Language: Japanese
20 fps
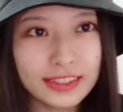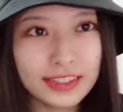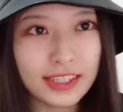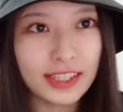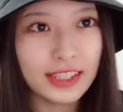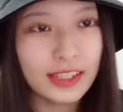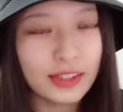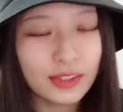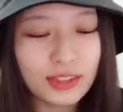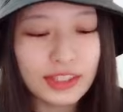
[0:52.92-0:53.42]

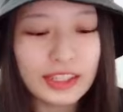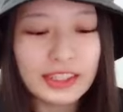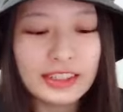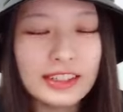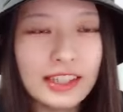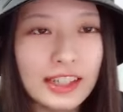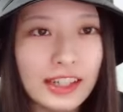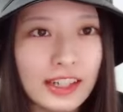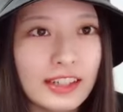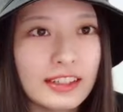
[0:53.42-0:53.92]
ひよかっ
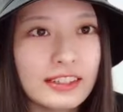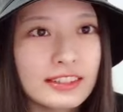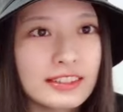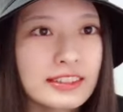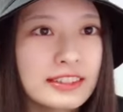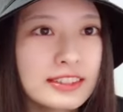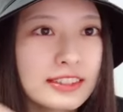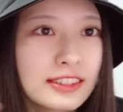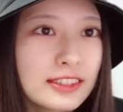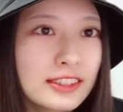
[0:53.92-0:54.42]
たら
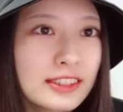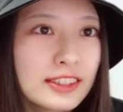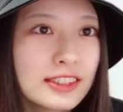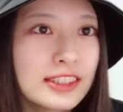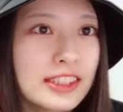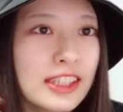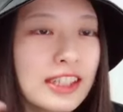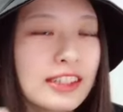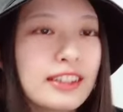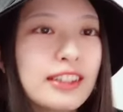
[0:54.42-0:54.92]
運
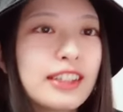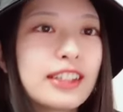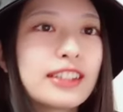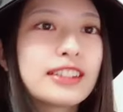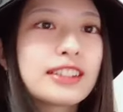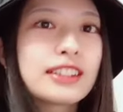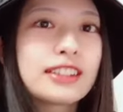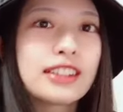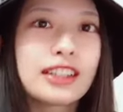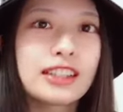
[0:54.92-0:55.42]
勢のや
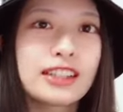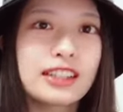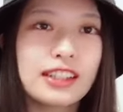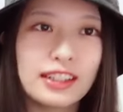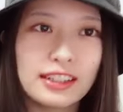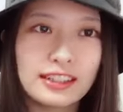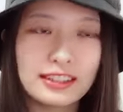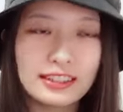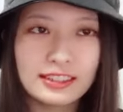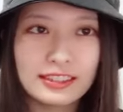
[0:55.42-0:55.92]
つなんで
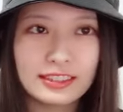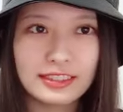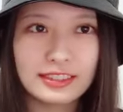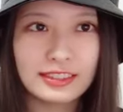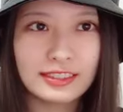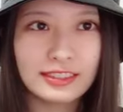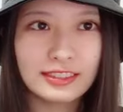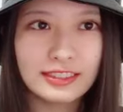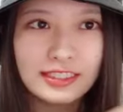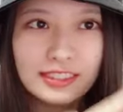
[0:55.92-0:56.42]

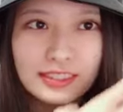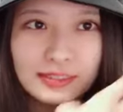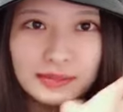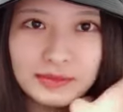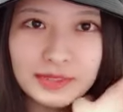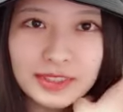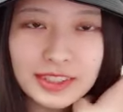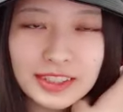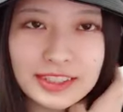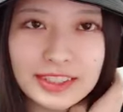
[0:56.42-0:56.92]

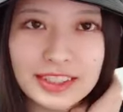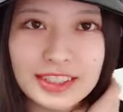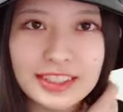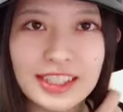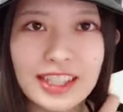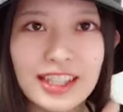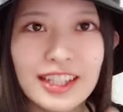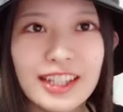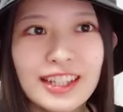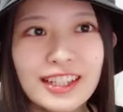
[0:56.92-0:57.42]
見てくださ
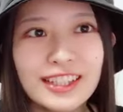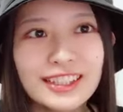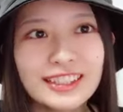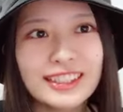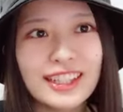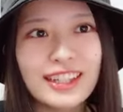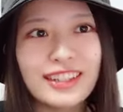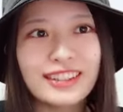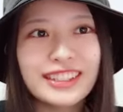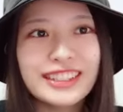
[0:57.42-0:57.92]
い。
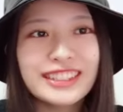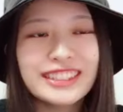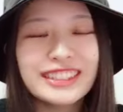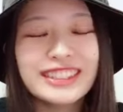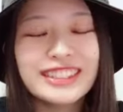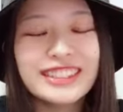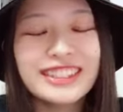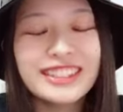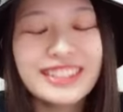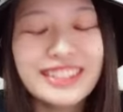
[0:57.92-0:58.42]
さあ、
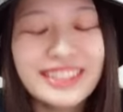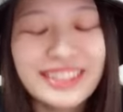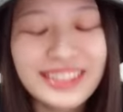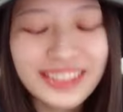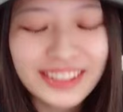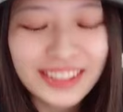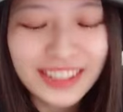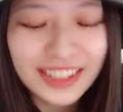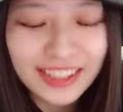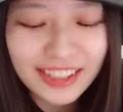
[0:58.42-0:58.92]
私
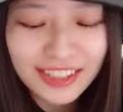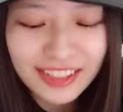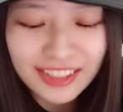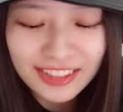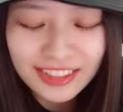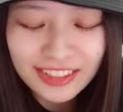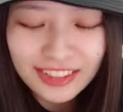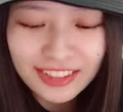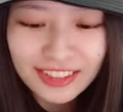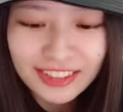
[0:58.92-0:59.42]
が
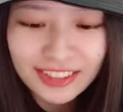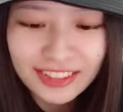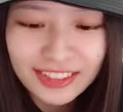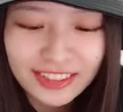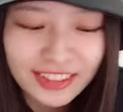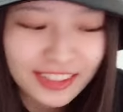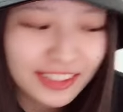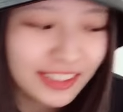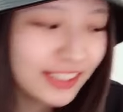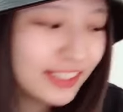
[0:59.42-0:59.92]

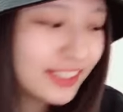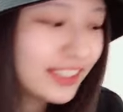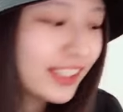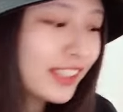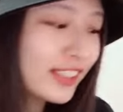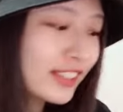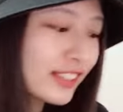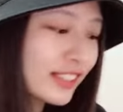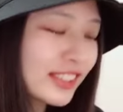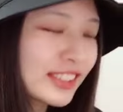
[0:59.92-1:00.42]
出てるけ
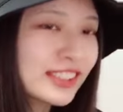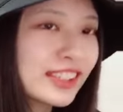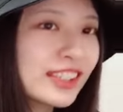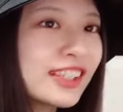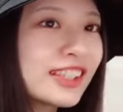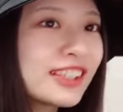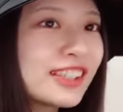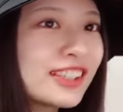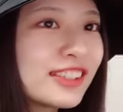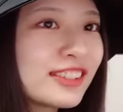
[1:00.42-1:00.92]
ど使わ
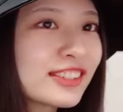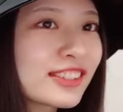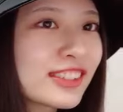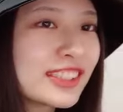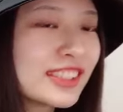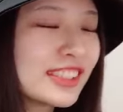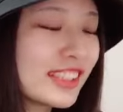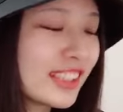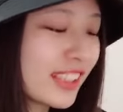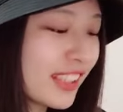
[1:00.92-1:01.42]
れてるのか
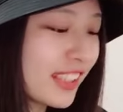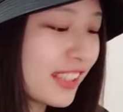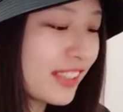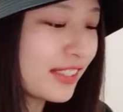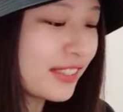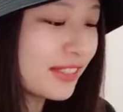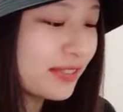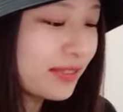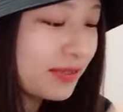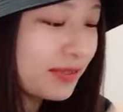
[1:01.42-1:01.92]
知らんけど、